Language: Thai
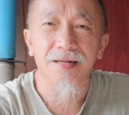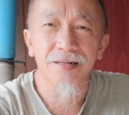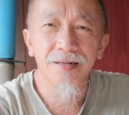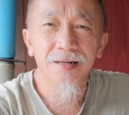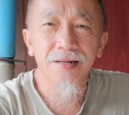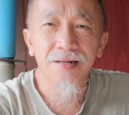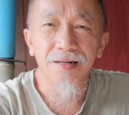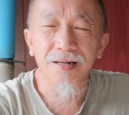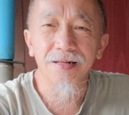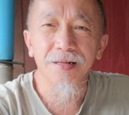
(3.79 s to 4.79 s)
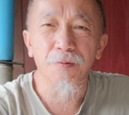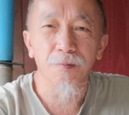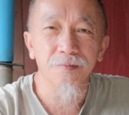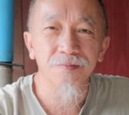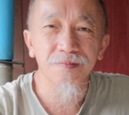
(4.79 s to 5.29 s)
ษนะที่ผ
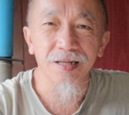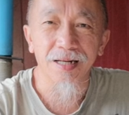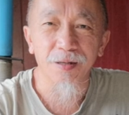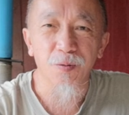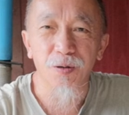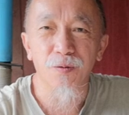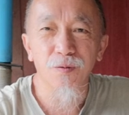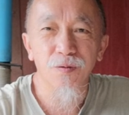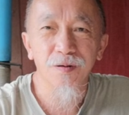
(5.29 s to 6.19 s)
มจะรีวิว